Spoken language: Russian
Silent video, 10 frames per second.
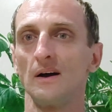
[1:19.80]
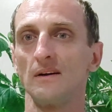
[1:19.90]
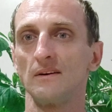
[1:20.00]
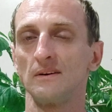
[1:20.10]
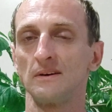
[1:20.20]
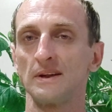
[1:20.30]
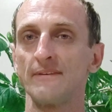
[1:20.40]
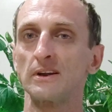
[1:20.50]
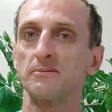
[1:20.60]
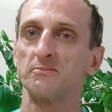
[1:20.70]
э,
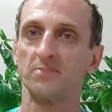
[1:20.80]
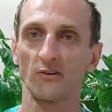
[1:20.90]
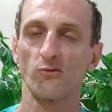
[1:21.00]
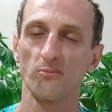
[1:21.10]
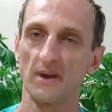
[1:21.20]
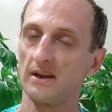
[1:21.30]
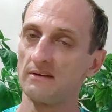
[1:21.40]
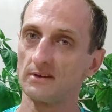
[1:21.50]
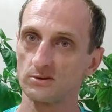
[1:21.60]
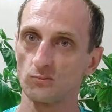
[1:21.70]
новинками
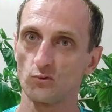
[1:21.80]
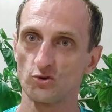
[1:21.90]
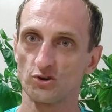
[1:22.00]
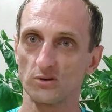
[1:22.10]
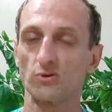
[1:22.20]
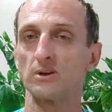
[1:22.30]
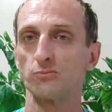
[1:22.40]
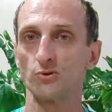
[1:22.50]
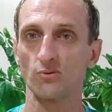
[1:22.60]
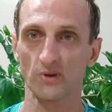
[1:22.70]
парфюмерии, возможно, но это
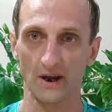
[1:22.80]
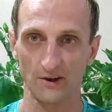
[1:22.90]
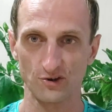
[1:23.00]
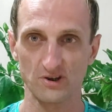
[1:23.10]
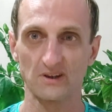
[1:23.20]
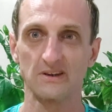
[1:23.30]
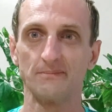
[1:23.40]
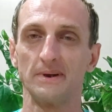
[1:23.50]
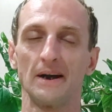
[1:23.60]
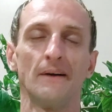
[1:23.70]
будет не раньше
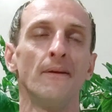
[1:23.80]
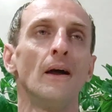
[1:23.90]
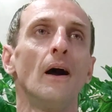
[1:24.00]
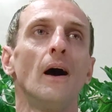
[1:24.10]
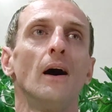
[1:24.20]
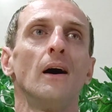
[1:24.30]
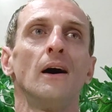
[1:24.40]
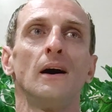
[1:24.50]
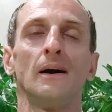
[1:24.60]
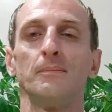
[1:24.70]
сентября.
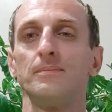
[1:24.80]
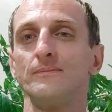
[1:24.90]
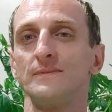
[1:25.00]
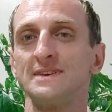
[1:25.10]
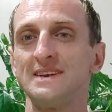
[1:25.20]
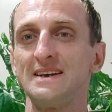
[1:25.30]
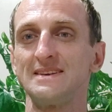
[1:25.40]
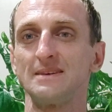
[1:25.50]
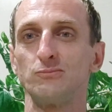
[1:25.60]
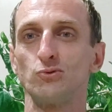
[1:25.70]
А
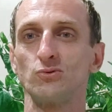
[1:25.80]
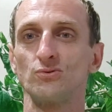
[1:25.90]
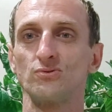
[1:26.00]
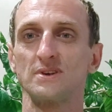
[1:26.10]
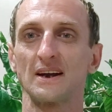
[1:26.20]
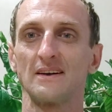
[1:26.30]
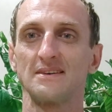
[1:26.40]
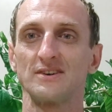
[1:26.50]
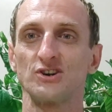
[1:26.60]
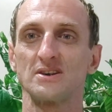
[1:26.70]
здесь я буду
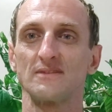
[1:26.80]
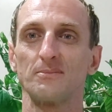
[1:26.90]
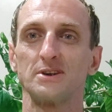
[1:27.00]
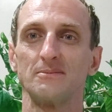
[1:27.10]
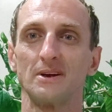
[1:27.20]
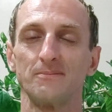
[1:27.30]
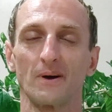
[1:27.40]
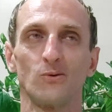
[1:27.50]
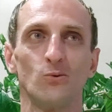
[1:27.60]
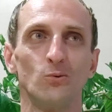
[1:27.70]
стараться часто вам снимать
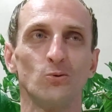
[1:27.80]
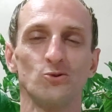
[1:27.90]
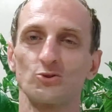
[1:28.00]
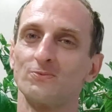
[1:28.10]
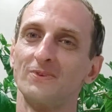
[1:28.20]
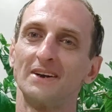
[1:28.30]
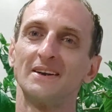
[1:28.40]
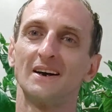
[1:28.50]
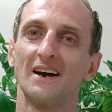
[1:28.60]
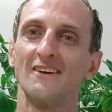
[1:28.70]
прогулку, чтобы вы
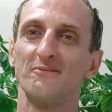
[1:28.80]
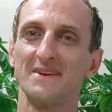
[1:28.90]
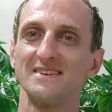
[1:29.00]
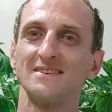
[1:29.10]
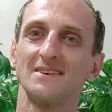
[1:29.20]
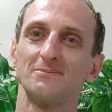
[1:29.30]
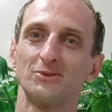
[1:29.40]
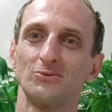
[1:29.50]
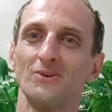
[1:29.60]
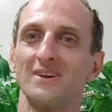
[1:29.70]
отдыхали вместе со
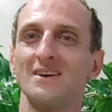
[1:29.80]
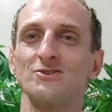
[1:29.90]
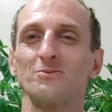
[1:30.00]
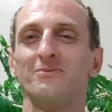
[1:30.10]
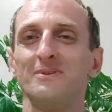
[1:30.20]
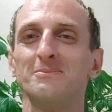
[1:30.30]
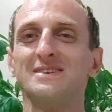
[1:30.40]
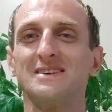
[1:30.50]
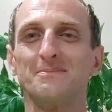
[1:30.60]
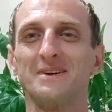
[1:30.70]
мной, да, чтобы вы
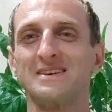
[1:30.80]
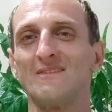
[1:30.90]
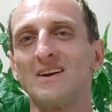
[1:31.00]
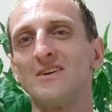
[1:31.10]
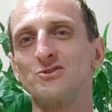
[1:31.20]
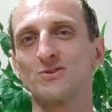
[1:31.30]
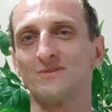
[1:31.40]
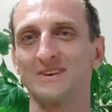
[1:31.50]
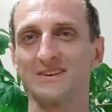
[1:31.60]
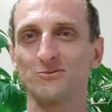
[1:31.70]
мысленно представляли, что
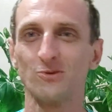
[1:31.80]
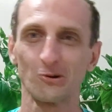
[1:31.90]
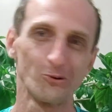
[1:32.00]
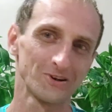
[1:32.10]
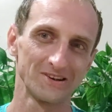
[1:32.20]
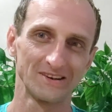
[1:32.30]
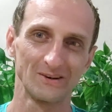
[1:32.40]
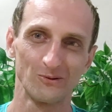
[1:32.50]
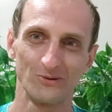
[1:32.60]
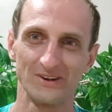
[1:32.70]
вы на курорте
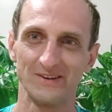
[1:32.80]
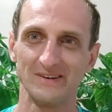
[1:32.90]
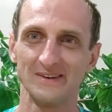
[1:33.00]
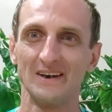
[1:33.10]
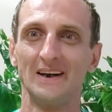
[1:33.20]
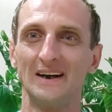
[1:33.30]
находитесь.